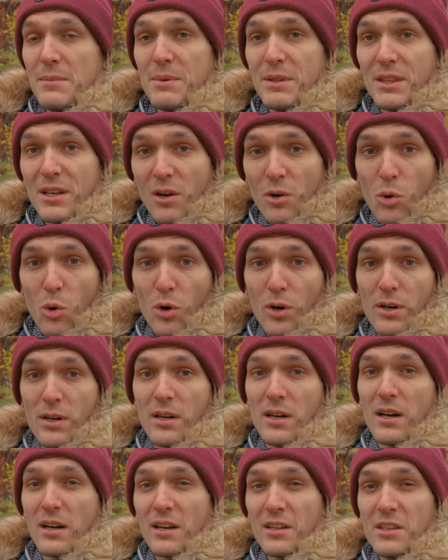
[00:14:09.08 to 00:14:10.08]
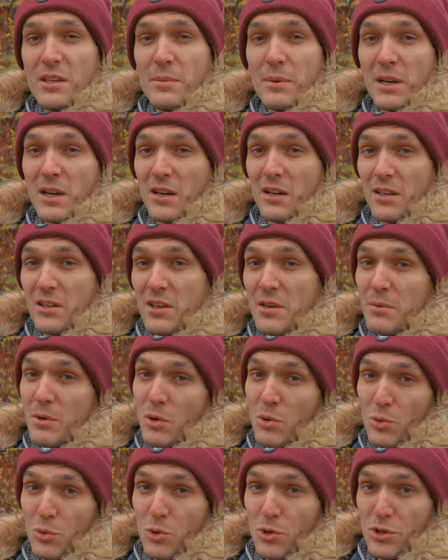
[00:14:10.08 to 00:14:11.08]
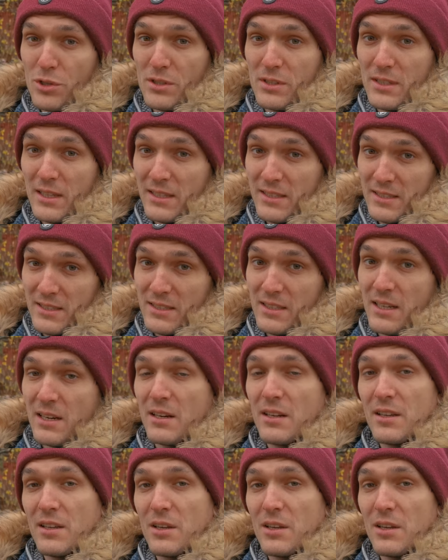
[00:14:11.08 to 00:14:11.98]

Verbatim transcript: педагог, академик Академии художеств СССР,